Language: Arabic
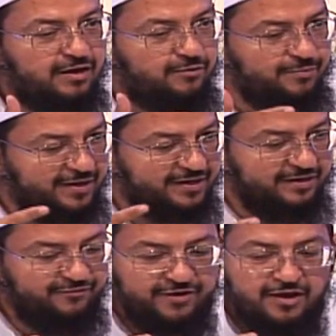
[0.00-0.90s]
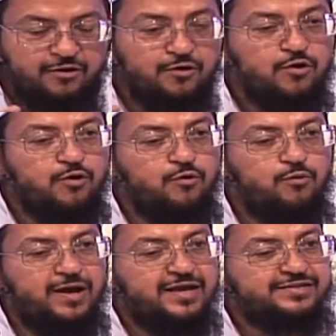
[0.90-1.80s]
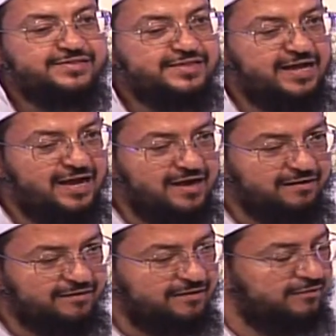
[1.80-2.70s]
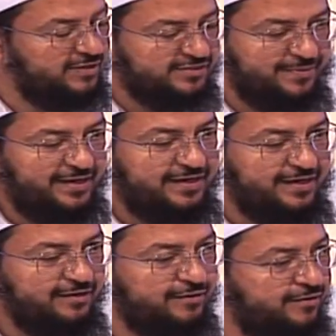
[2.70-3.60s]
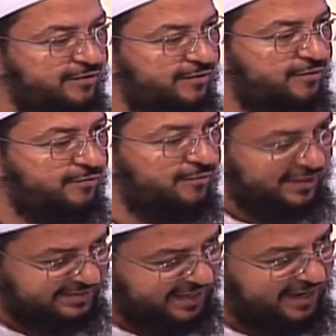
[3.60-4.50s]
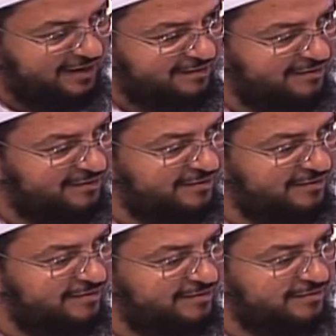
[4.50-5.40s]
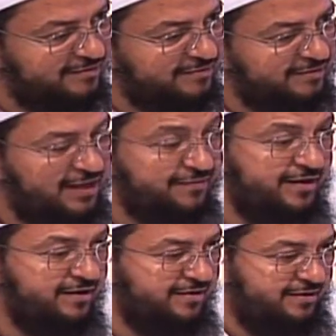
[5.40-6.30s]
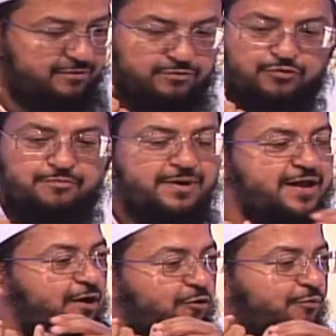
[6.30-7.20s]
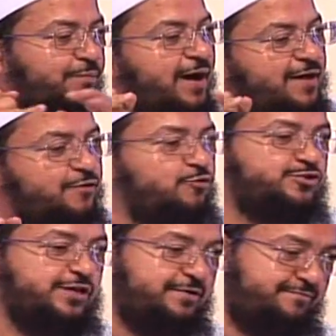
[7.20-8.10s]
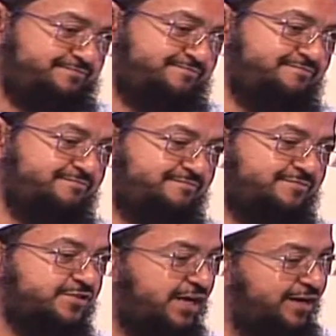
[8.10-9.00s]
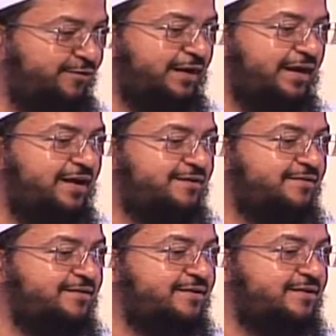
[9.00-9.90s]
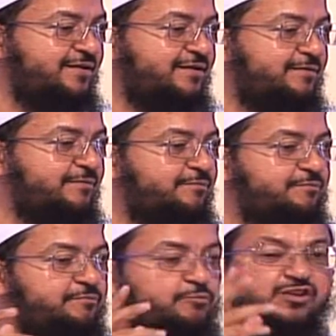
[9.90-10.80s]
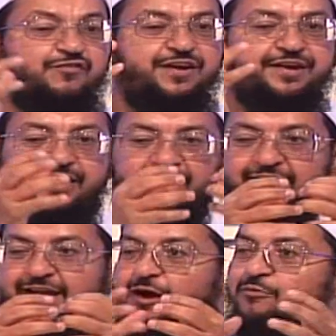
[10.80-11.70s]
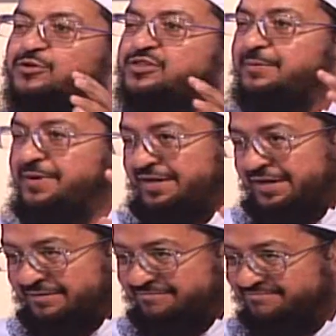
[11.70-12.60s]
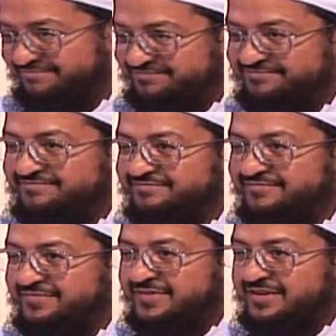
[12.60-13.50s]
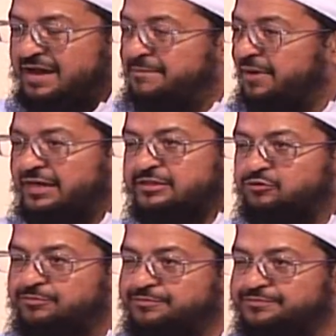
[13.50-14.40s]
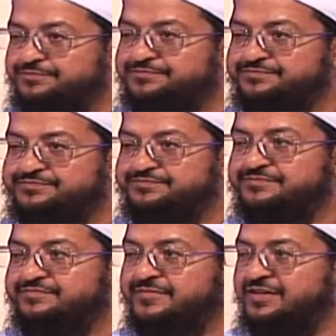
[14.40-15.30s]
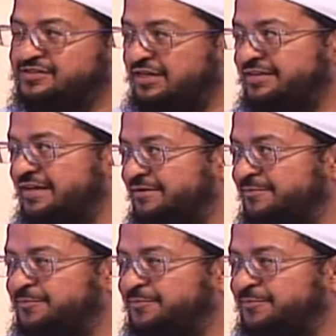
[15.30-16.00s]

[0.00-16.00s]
أو باركنا فيها وإسحاق وإسماعيل وإسحاق ويعقوب هذه ثم يعقوب هذه الأسرة صحيح ولا لا متفرقين أو مجتمعين كم عددهم ستة